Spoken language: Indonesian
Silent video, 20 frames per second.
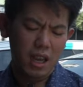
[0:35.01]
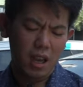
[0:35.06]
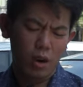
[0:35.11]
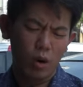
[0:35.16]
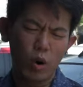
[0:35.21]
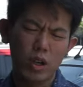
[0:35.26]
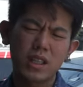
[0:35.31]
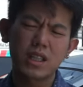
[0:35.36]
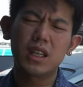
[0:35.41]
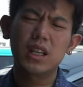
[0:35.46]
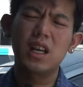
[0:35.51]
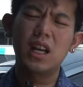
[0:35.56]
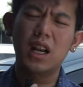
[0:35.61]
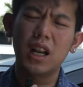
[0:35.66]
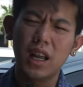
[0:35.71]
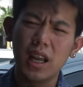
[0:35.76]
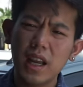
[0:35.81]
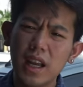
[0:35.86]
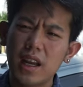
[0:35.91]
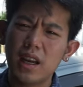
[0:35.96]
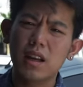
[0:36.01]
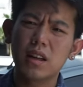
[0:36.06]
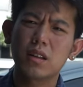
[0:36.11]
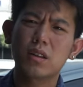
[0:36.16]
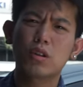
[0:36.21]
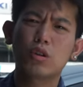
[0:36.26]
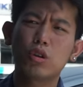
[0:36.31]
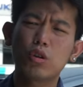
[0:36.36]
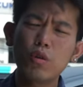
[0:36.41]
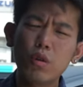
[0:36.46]
Gua sendiri
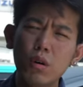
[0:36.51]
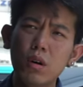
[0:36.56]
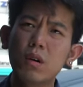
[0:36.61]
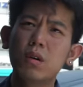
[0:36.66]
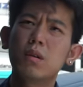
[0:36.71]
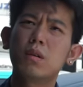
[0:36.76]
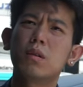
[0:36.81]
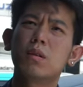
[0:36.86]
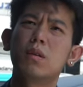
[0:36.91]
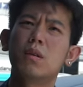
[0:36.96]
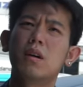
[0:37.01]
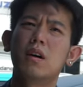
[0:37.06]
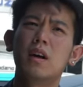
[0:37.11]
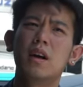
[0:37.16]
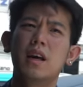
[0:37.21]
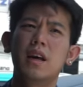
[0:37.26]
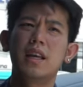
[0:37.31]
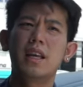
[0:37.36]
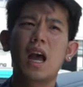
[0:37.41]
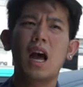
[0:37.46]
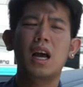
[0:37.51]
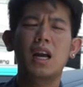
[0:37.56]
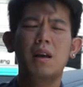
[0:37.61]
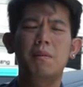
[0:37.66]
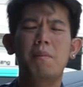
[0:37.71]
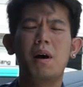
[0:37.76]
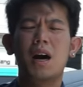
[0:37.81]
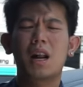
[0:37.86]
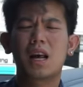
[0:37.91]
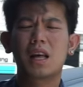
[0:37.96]
tuh yang
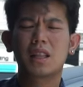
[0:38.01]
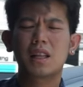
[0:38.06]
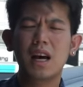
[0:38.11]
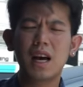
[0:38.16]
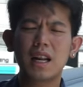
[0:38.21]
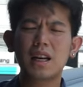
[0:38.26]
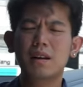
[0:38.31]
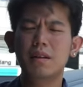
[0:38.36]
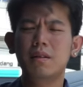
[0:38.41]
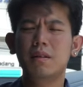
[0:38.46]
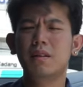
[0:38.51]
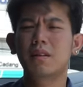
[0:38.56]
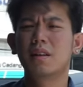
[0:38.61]
ibaratkan